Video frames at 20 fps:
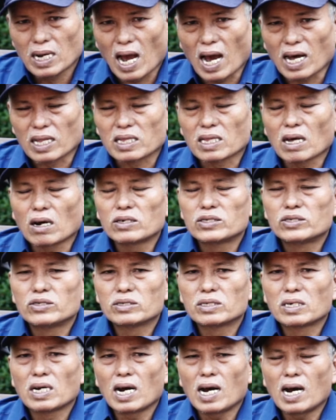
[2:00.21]
atau
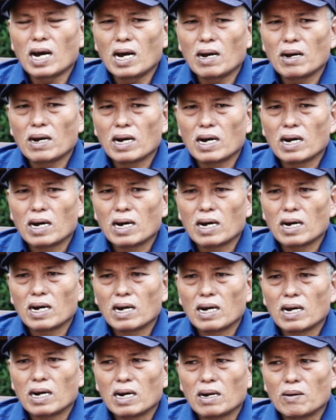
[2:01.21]
juga
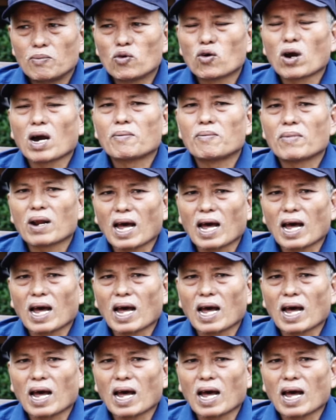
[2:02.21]
bukan